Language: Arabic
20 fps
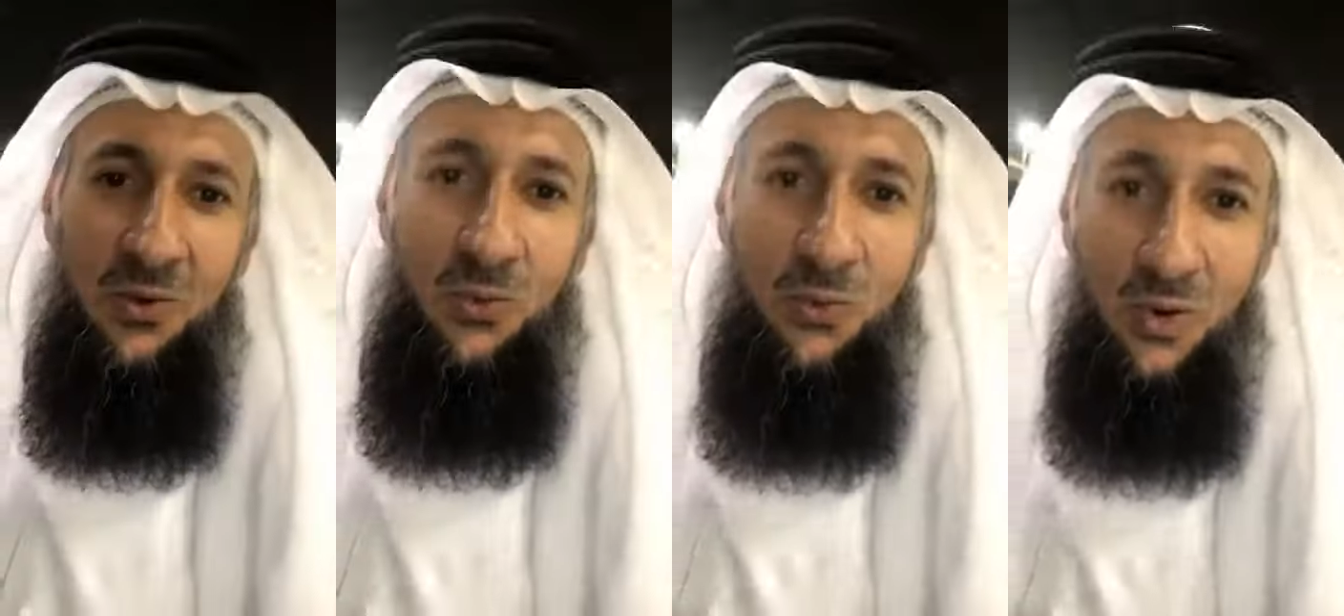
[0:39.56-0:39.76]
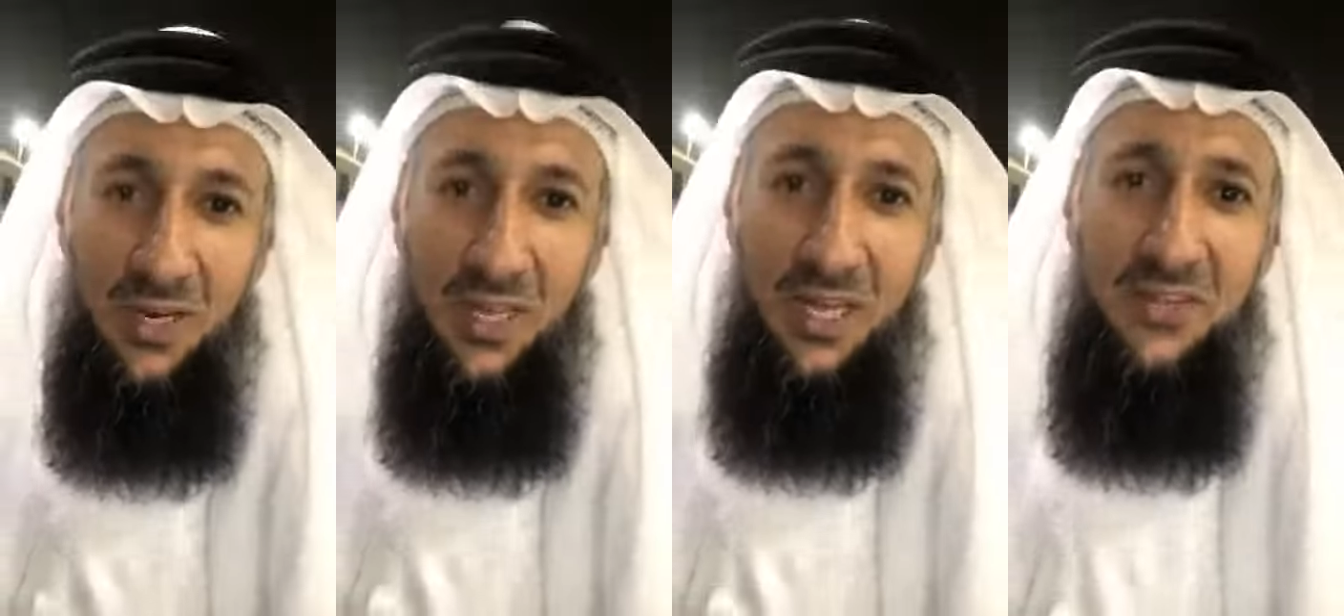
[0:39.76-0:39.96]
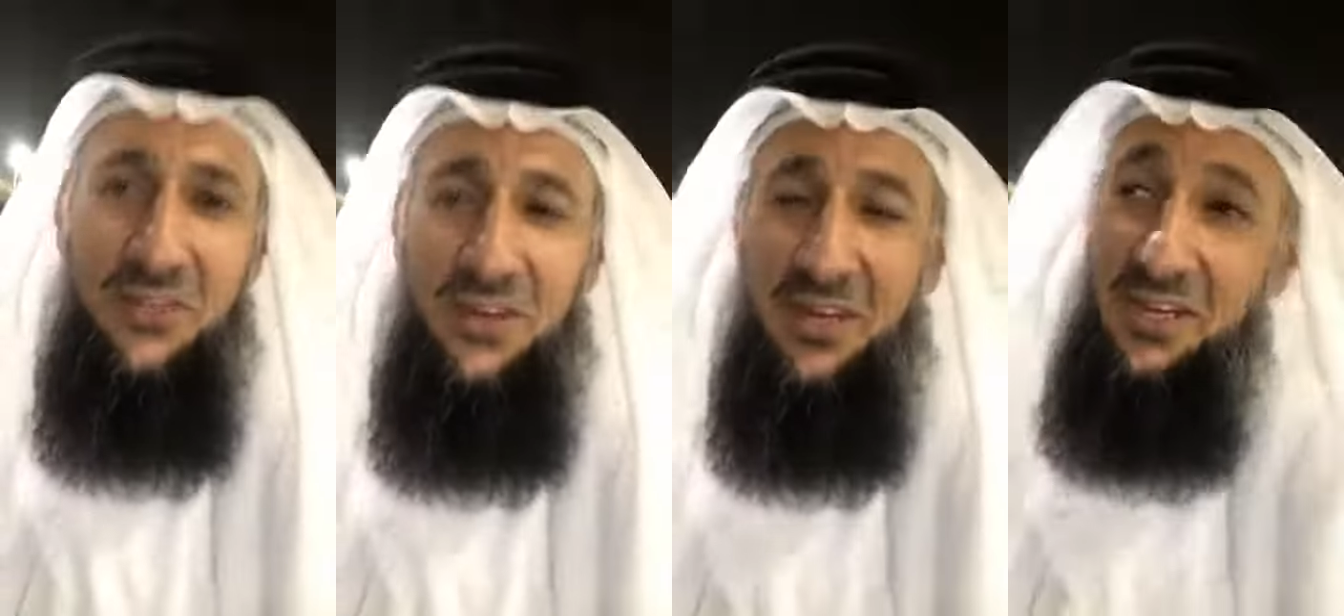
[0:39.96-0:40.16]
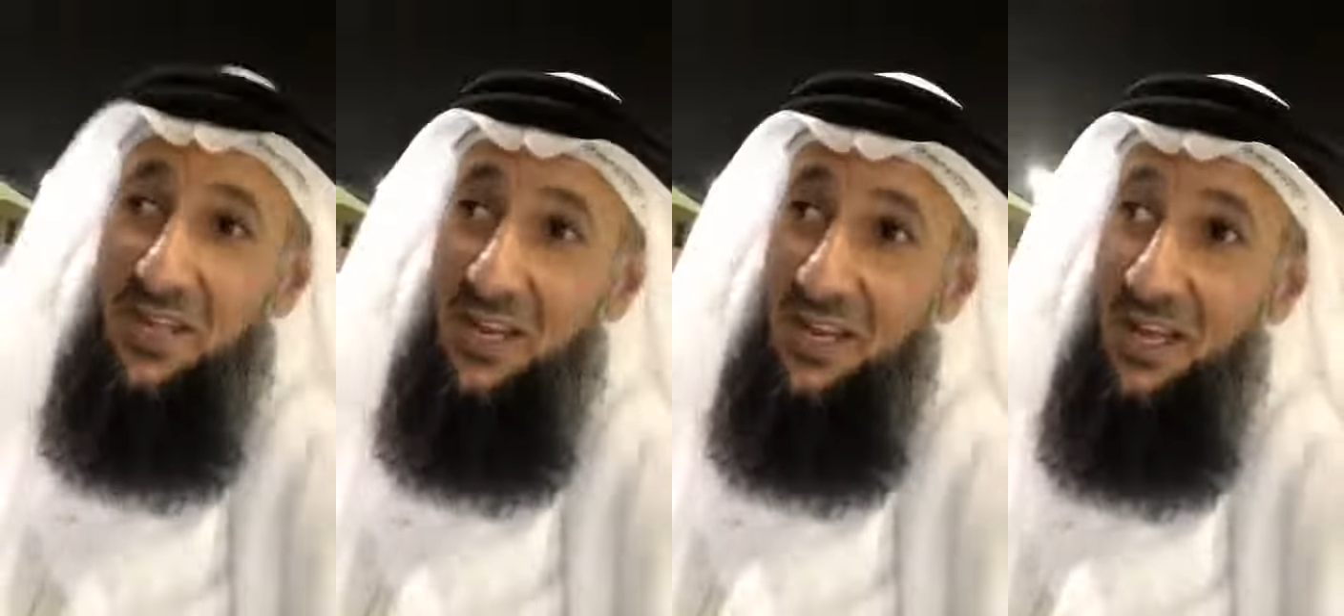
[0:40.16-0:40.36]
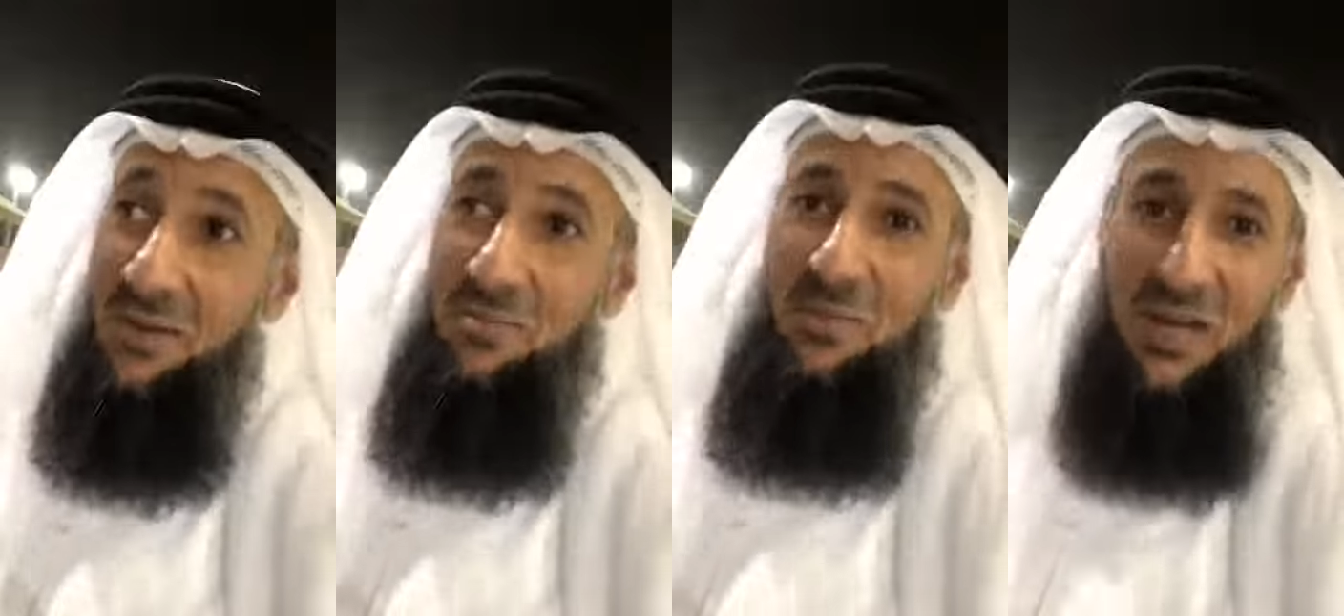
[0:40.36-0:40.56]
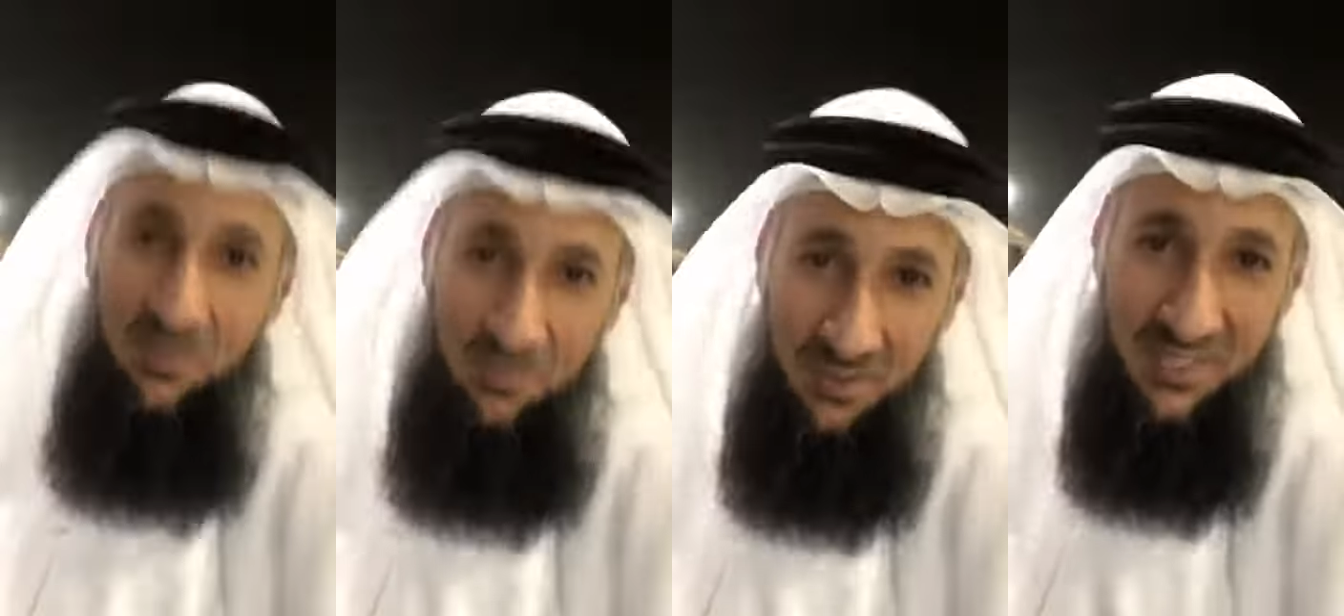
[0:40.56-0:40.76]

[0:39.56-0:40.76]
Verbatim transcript: وانا ادري ان الان بعد